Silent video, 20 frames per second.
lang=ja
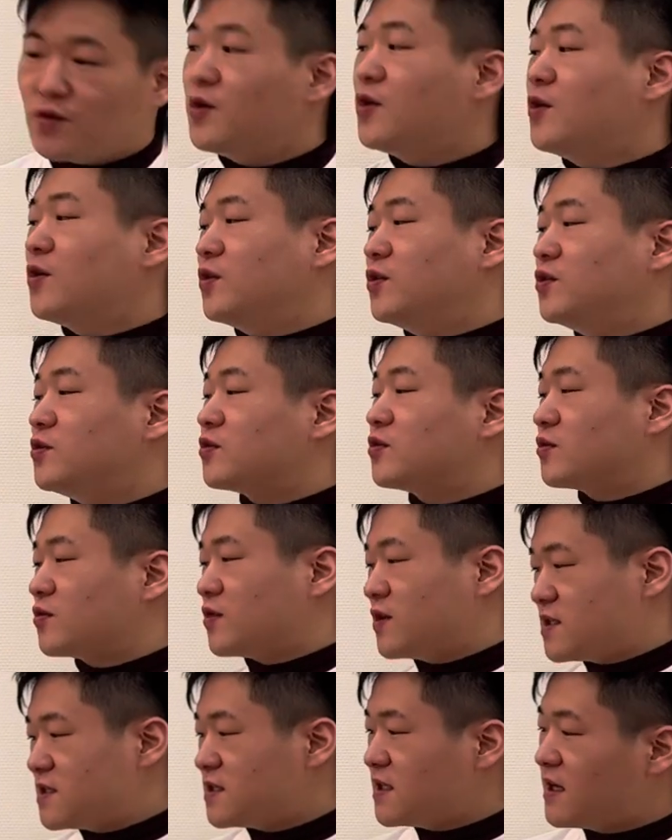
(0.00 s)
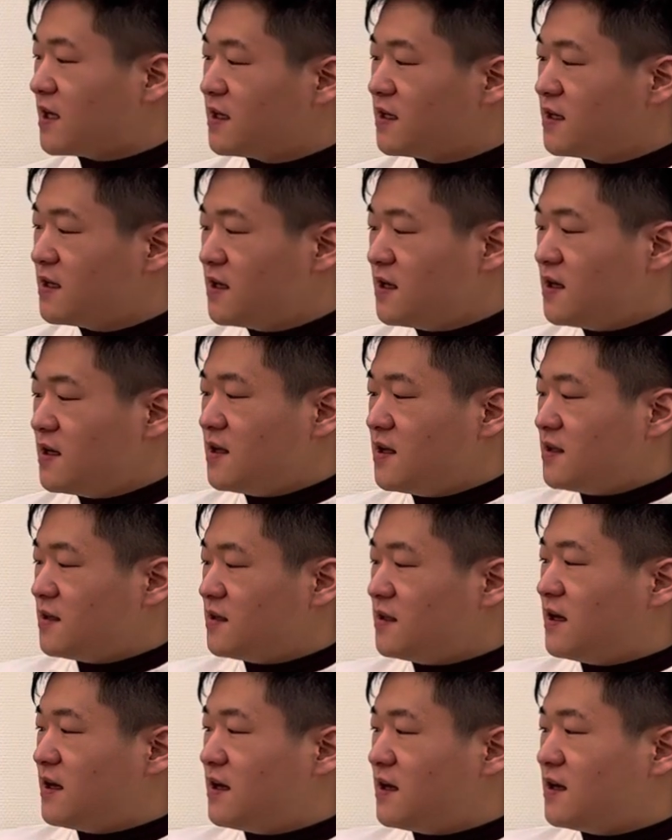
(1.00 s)
ということですね
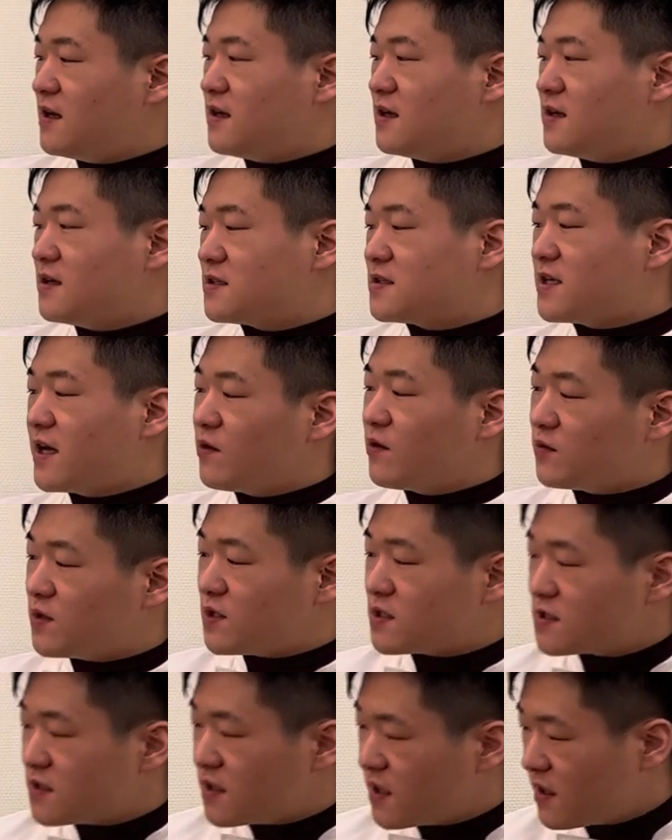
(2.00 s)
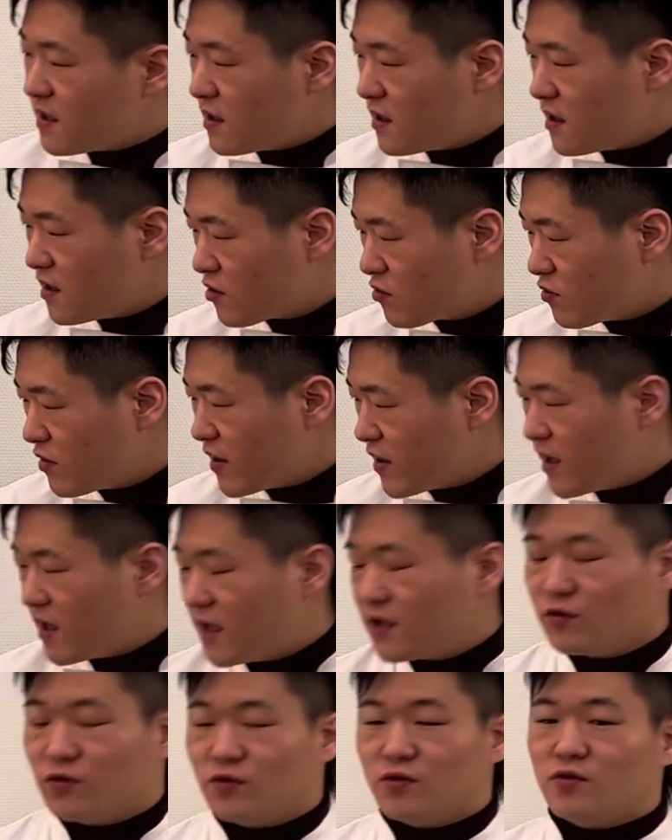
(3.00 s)
で最後ですね、えこれ
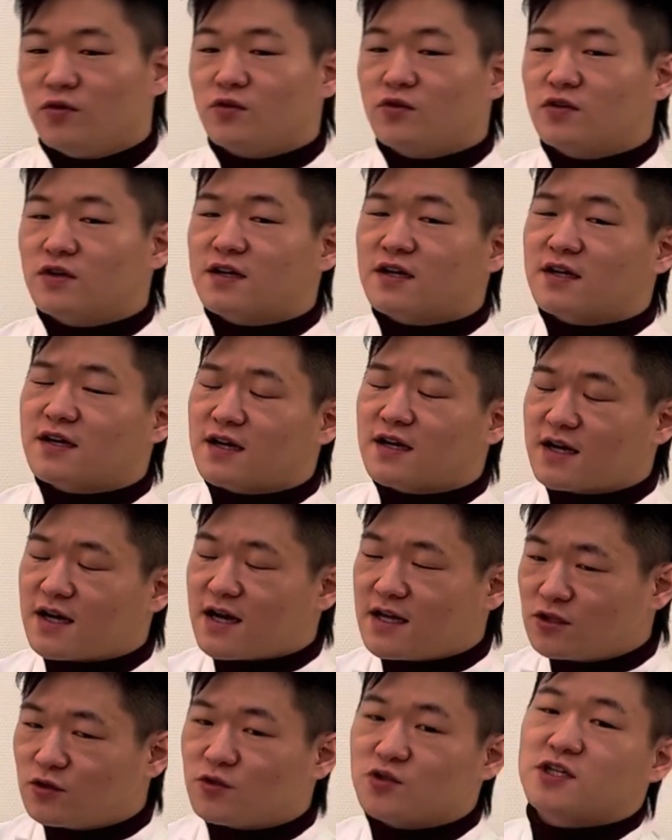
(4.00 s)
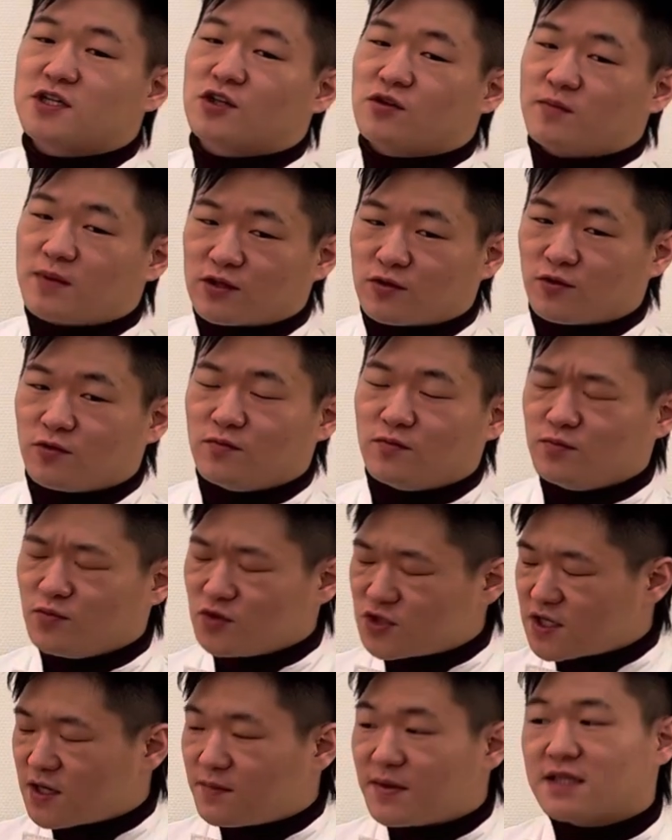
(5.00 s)
あのカットしたトマト
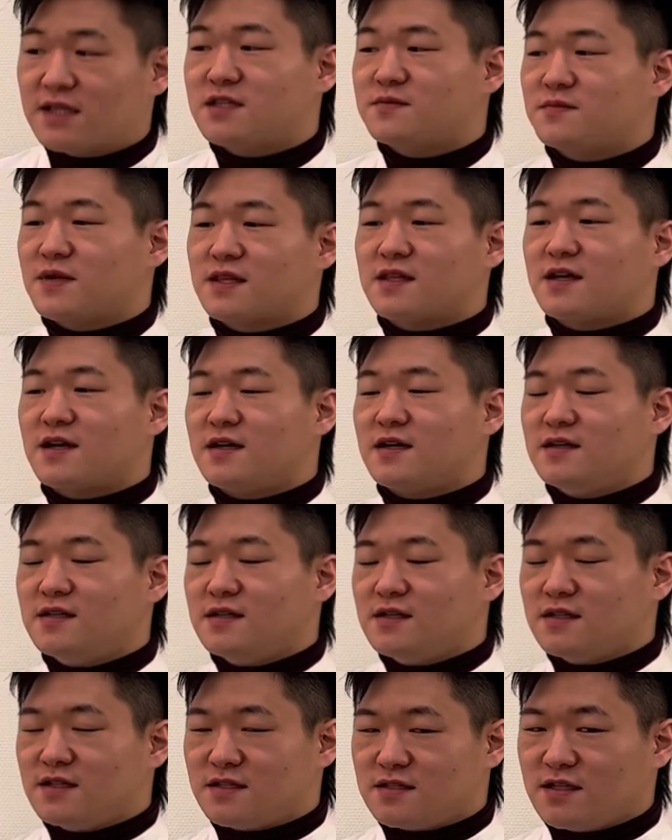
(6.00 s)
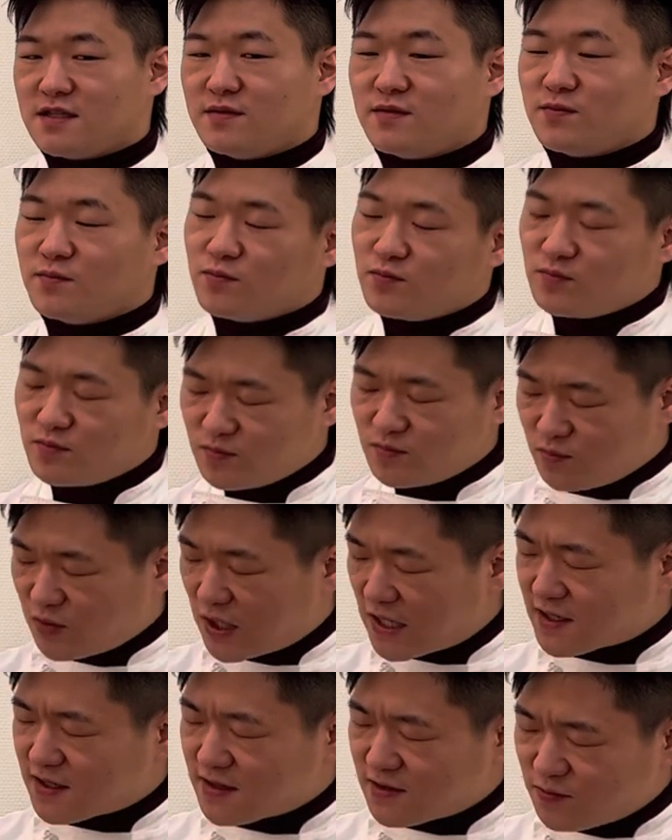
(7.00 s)
もし余ってしまったらですね
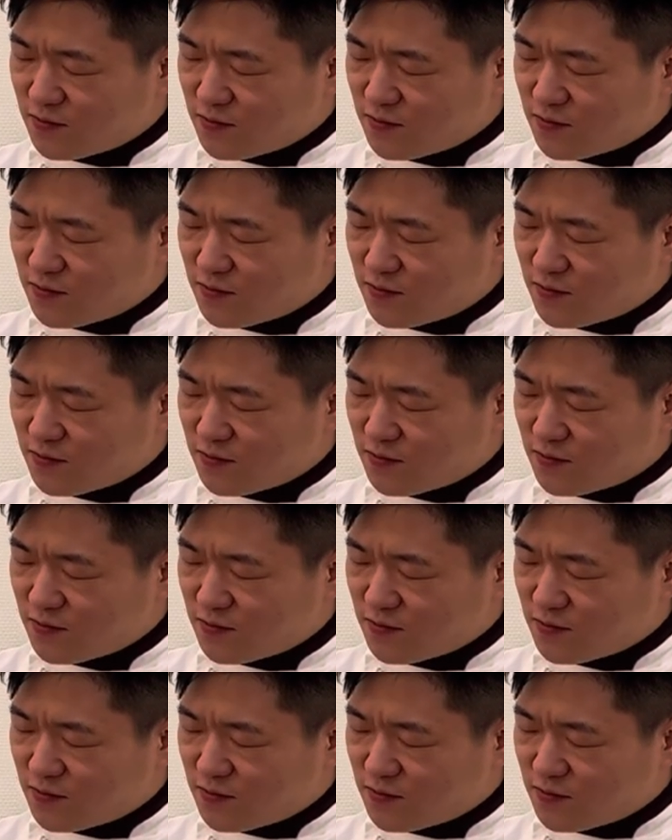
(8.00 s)
まあ